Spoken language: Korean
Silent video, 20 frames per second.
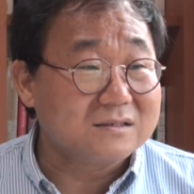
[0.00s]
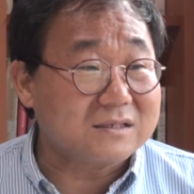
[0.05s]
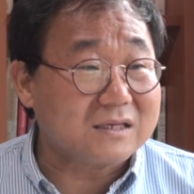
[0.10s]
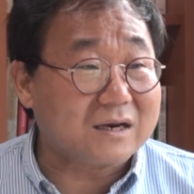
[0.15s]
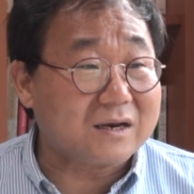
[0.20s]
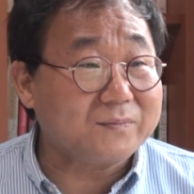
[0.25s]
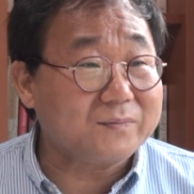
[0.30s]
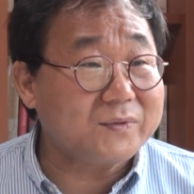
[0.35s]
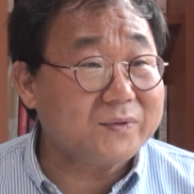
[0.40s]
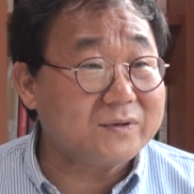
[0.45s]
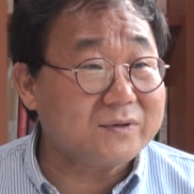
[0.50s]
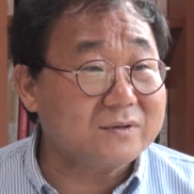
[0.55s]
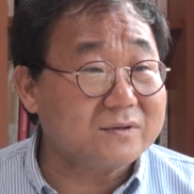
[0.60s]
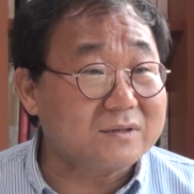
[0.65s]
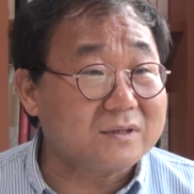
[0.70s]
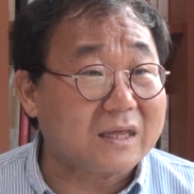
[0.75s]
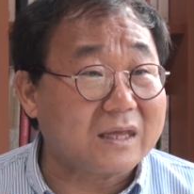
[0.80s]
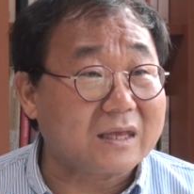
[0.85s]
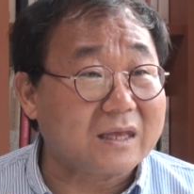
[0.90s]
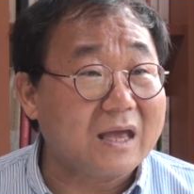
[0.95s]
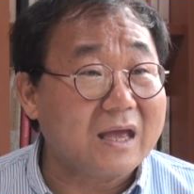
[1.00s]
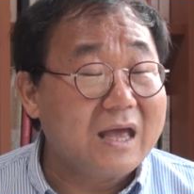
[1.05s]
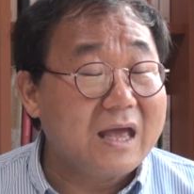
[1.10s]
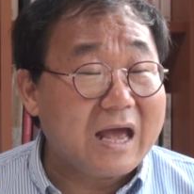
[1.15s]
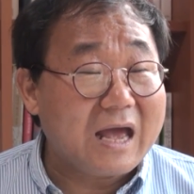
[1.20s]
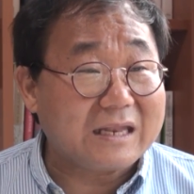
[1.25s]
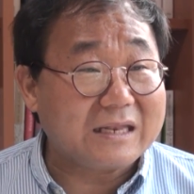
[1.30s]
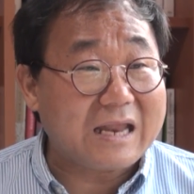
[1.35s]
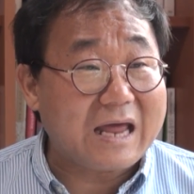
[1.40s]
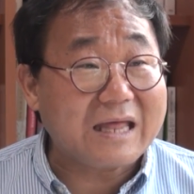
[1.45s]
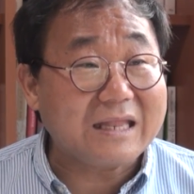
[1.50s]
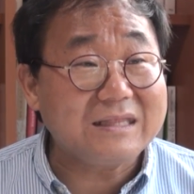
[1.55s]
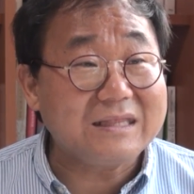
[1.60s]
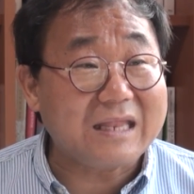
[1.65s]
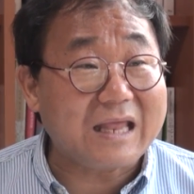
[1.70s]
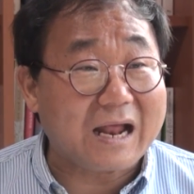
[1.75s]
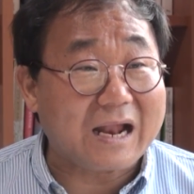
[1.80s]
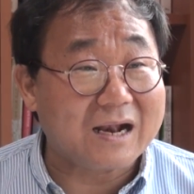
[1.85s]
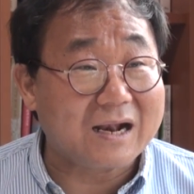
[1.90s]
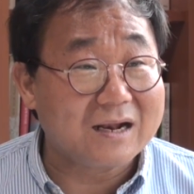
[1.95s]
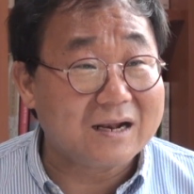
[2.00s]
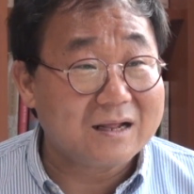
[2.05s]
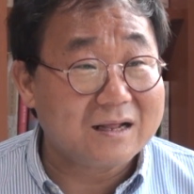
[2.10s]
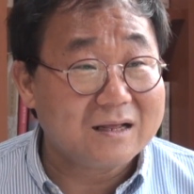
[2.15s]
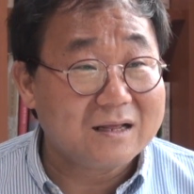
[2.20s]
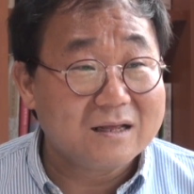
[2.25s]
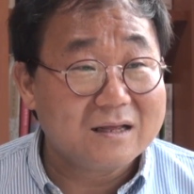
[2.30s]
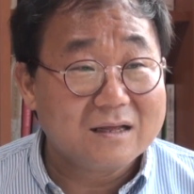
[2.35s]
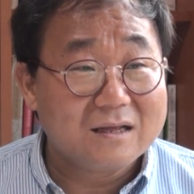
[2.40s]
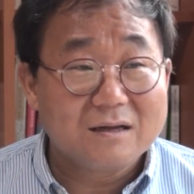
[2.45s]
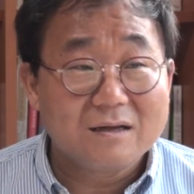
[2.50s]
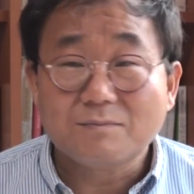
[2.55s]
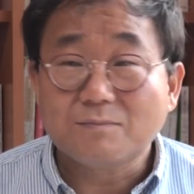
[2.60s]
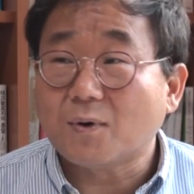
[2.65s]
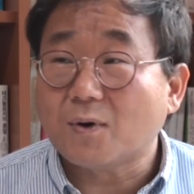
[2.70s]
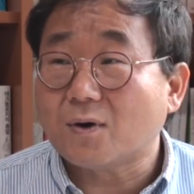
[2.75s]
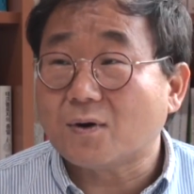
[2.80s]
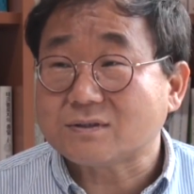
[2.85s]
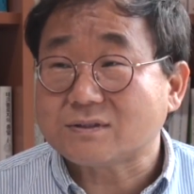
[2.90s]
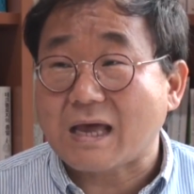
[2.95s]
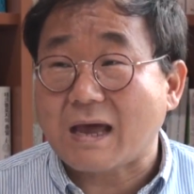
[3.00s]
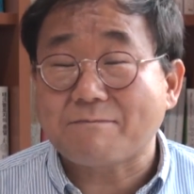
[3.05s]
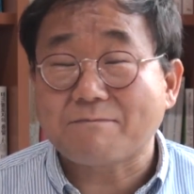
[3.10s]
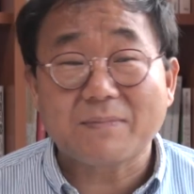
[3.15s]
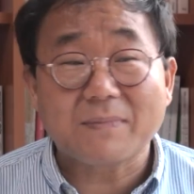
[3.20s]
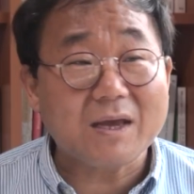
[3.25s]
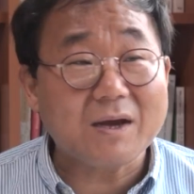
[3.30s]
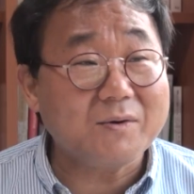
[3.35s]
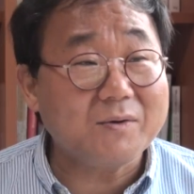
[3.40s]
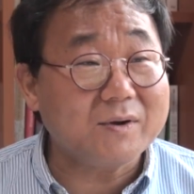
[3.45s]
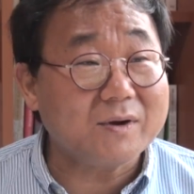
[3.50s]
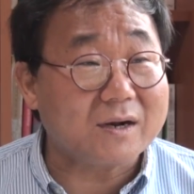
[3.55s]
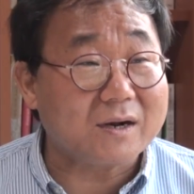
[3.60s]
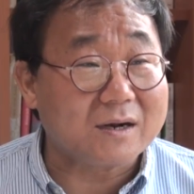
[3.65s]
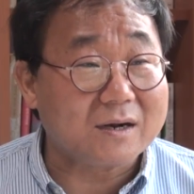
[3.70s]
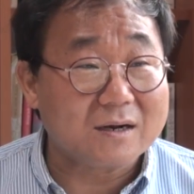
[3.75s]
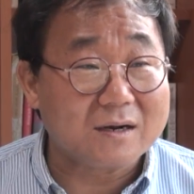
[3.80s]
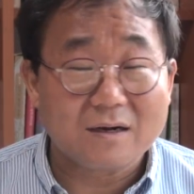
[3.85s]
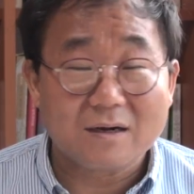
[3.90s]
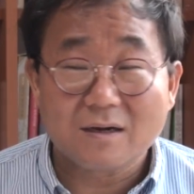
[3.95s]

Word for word: 사람들은 대개 한 한 달, 뭐 3개월,